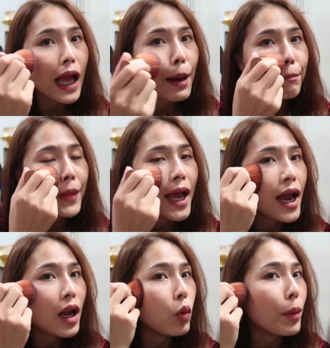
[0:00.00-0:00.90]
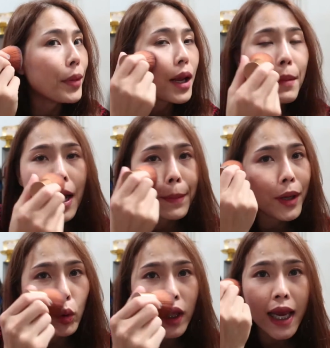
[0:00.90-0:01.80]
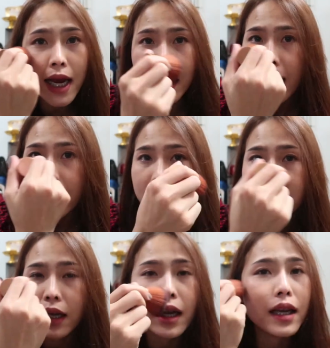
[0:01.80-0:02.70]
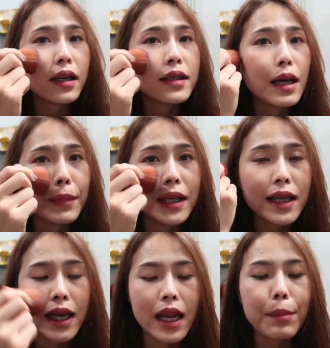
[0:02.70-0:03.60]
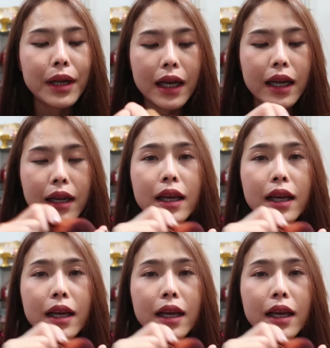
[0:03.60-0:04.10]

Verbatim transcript: ตำหน้าหรือว่าไม่ได้บาดผิวแต่อย่างใดเลยนะคะเนี่ยก็สามารถใช้ได้เหมือนกัน